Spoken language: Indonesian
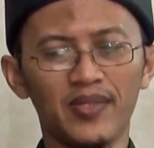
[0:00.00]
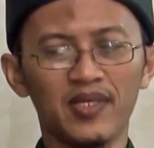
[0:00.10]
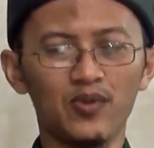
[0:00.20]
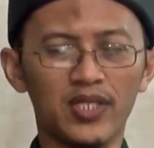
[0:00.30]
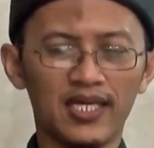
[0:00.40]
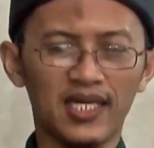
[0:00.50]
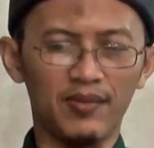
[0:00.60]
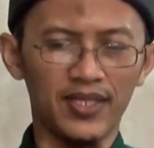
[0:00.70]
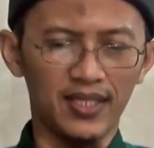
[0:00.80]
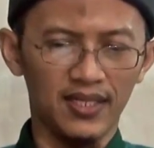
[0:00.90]
menyebutkan
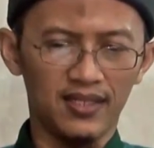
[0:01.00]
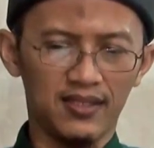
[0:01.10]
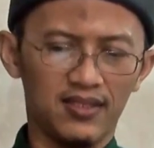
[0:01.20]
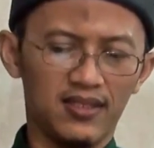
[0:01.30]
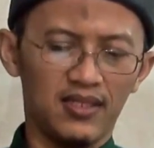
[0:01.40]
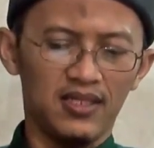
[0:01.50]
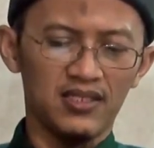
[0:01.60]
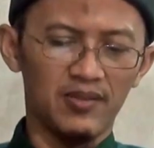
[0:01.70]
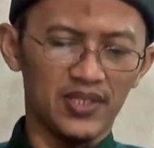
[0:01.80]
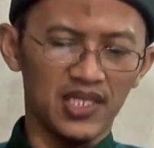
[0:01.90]
namanya
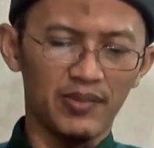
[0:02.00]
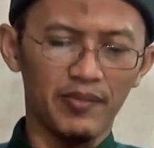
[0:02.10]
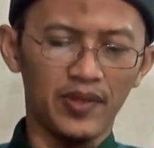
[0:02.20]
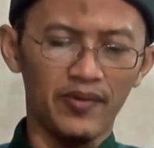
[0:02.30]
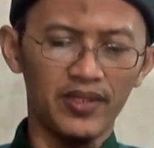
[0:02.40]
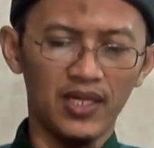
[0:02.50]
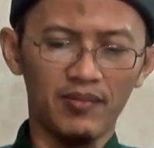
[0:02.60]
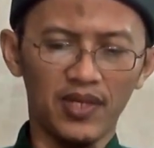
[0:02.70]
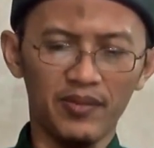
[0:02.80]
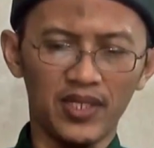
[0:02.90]
seperti Imam Nawawi
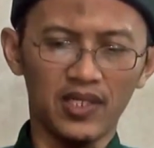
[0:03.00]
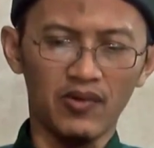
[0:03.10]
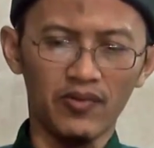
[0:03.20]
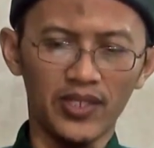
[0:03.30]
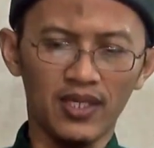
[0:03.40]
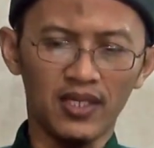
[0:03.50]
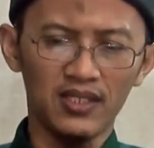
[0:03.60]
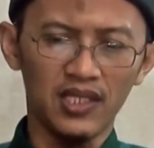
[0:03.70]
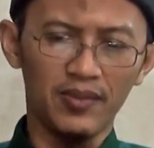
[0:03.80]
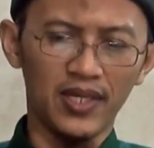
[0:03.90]
dalam Arba'in
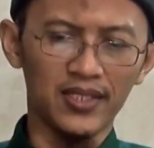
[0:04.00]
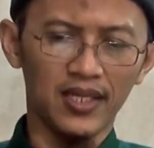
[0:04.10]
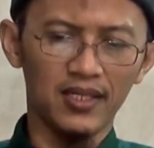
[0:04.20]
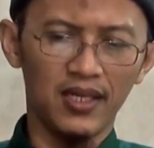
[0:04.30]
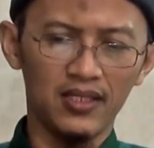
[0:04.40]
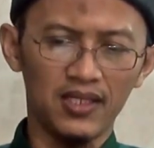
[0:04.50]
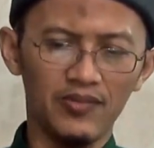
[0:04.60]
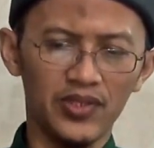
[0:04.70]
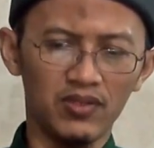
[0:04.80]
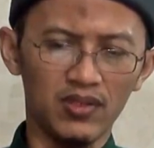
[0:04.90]
Nawawiyah, dia mengatakan An
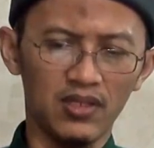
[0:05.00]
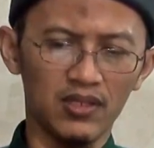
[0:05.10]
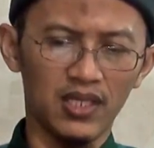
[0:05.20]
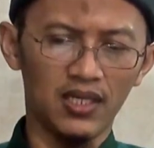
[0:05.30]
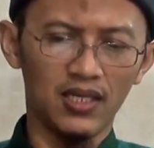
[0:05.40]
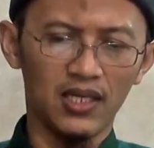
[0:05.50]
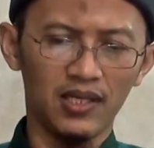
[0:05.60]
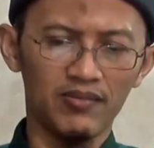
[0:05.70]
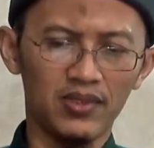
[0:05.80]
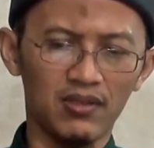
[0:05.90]
Abi Hurairah
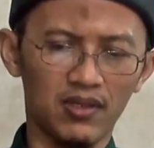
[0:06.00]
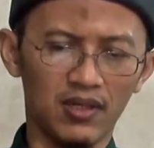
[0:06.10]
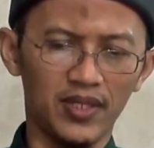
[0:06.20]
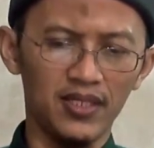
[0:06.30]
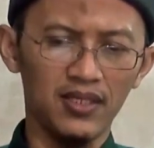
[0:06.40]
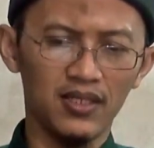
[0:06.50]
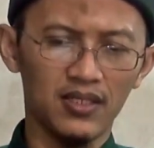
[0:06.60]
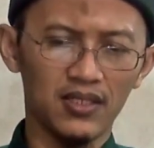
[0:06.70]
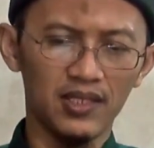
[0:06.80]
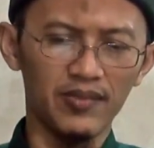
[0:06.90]
Abdurrahman
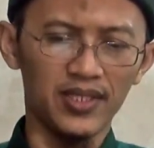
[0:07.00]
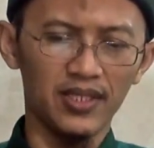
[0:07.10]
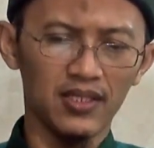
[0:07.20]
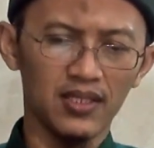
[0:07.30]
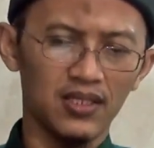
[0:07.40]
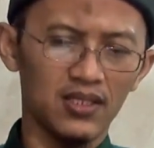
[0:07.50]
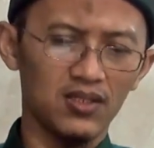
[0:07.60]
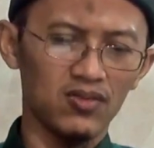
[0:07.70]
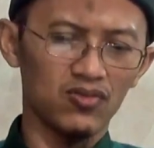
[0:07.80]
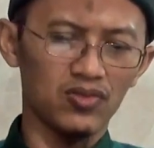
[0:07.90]
ibni
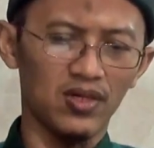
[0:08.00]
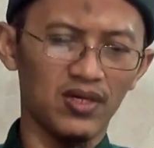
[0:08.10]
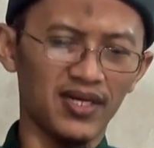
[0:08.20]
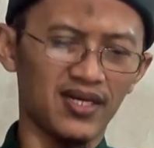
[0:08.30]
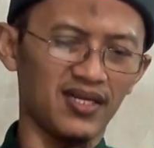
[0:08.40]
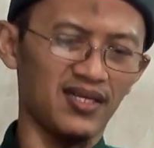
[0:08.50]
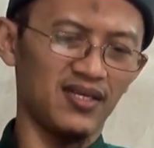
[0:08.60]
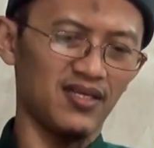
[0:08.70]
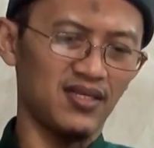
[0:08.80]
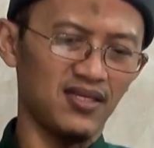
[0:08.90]
Sakhrin.
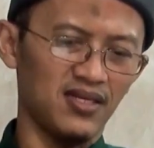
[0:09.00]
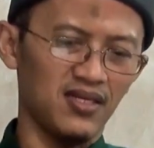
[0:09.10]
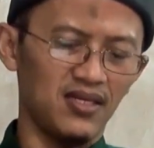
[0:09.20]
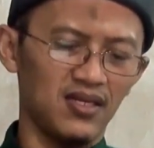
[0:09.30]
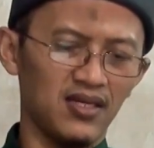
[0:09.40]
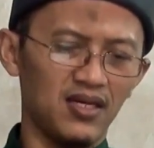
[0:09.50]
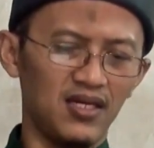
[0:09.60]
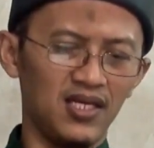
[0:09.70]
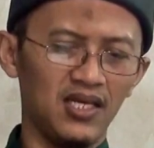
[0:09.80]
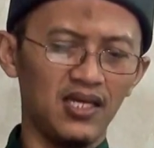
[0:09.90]

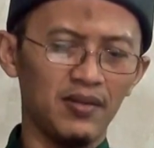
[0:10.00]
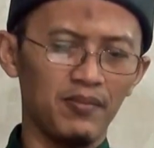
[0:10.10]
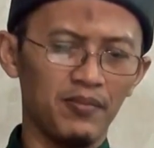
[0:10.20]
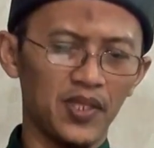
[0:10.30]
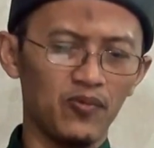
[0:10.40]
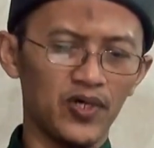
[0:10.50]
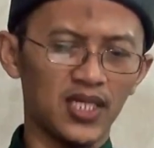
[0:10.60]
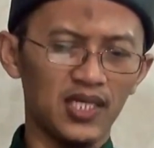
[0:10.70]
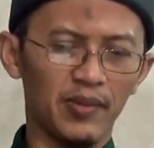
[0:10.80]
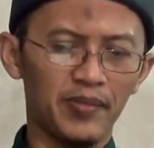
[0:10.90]
Nah, ini
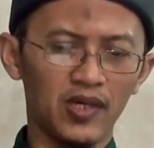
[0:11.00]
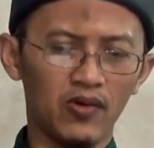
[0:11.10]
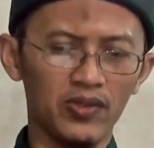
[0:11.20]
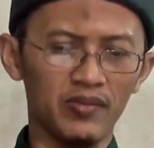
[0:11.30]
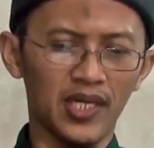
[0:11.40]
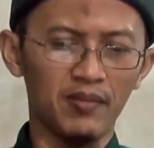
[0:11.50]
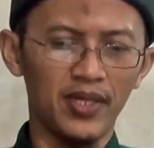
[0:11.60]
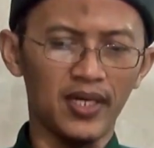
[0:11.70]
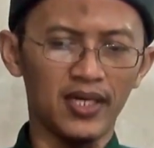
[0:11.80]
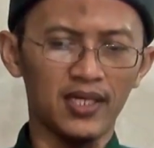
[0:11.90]
perbuatan Imam Nawawi
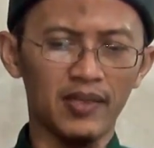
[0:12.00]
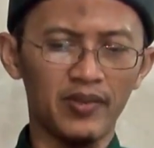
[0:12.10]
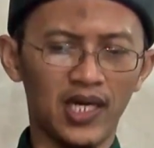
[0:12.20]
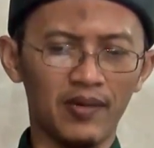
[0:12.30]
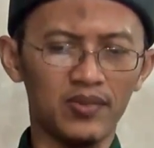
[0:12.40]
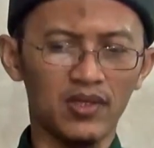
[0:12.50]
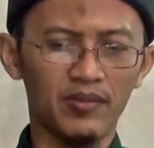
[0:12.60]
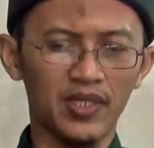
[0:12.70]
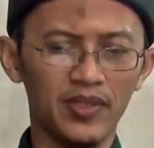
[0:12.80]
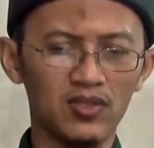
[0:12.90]
menambahkan nama
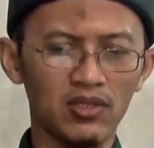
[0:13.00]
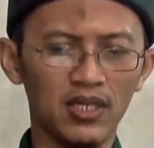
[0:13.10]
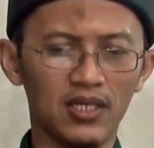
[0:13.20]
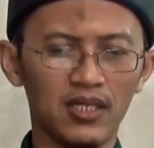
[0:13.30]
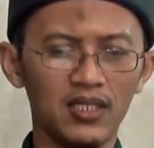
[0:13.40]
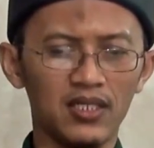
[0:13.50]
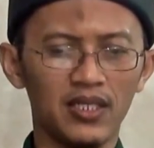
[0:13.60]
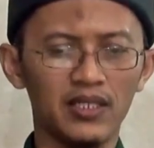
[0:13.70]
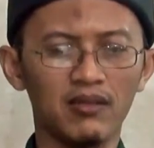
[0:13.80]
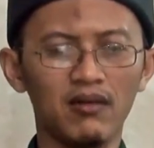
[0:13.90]
Abdurrahman bin Sakhr ini
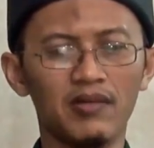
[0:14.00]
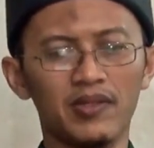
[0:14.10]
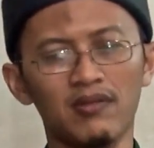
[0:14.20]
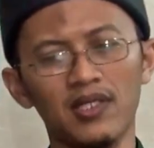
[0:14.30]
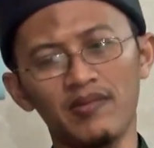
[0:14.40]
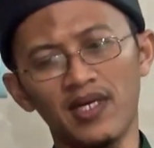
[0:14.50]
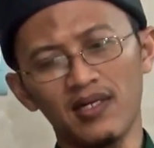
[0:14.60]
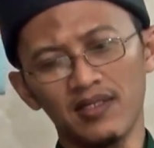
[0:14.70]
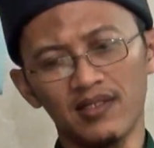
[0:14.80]
dikritik oleh para ulama.